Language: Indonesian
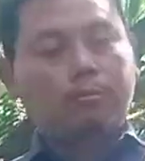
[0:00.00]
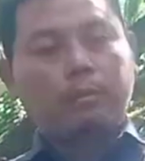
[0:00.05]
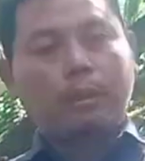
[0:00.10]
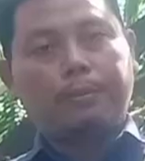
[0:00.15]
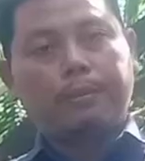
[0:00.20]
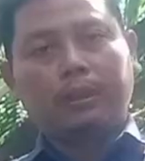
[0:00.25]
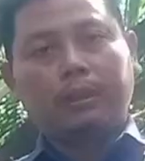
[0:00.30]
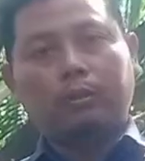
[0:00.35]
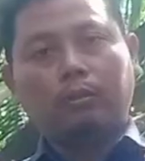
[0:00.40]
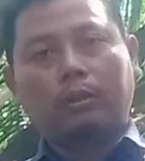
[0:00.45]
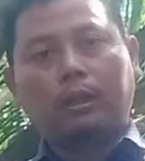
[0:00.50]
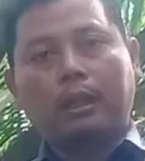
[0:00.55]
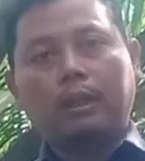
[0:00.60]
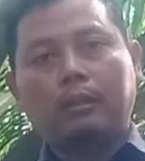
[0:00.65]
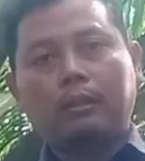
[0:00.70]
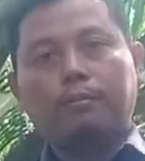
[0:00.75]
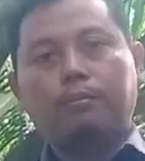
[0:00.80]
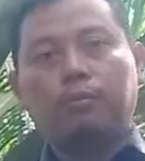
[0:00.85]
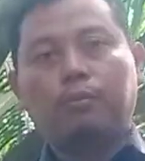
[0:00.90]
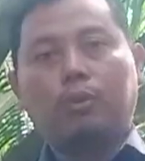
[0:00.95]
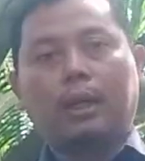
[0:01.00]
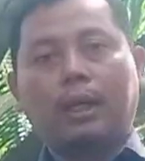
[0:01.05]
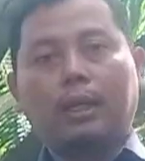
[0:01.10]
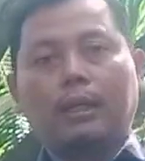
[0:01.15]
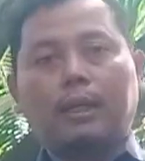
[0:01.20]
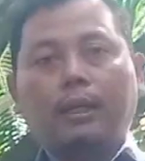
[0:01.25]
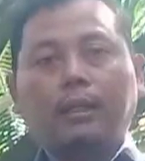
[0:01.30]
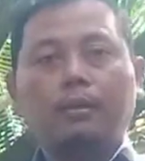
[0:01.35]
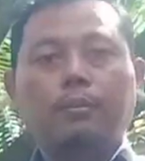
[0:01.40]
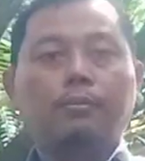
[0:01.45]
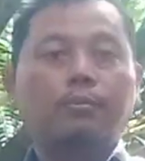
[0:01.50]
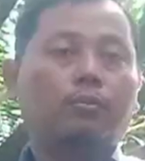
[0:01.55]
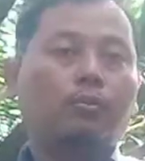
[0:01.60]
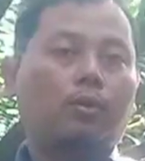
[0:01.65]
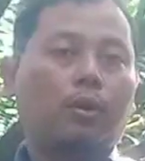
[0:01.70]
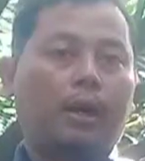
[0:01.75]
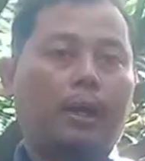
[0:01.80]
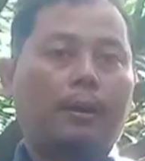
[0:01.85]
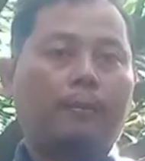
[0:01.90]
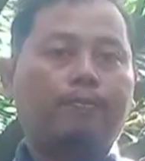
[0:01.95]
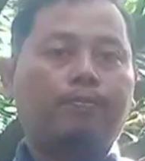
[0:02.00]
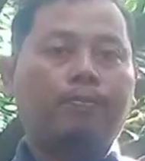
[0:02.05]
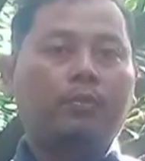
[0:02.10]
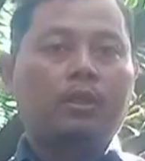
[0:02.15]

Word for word: pembentukan bunga dan buah.